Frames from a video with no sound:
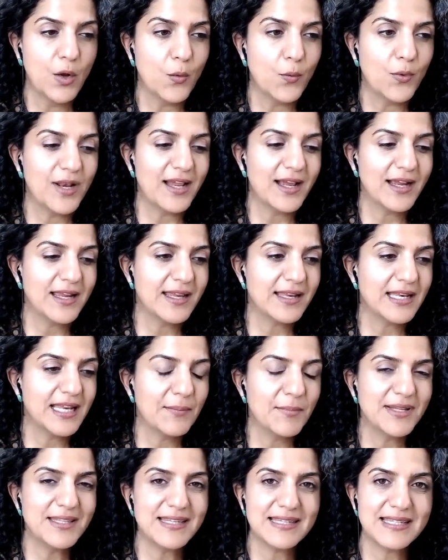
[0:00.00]
ولكن
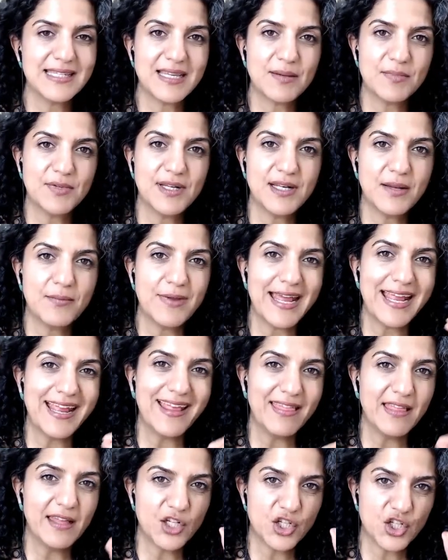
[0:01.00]
لما تستبدله
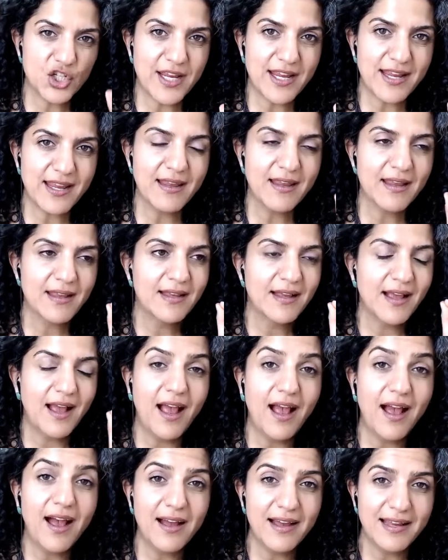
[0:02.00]
بايضا شيء
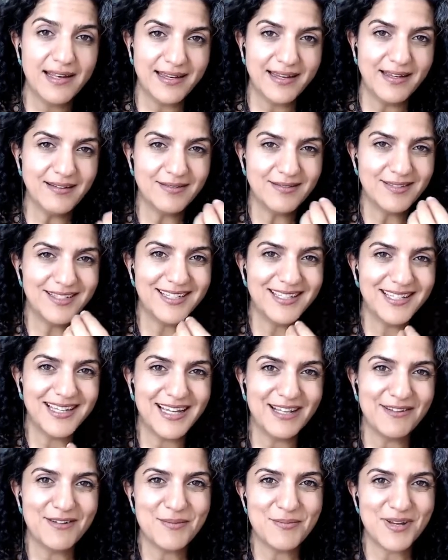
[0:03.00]
حالي
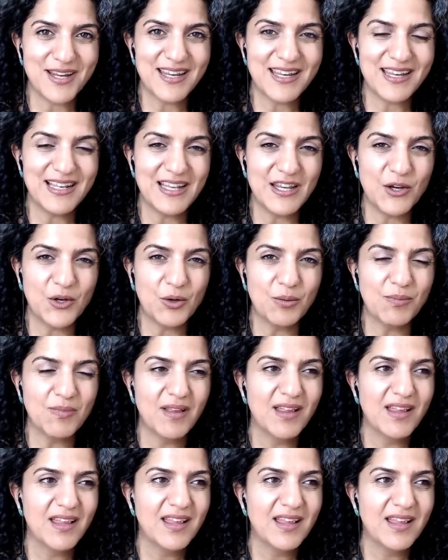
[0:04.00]
يدخل فمك كل يوم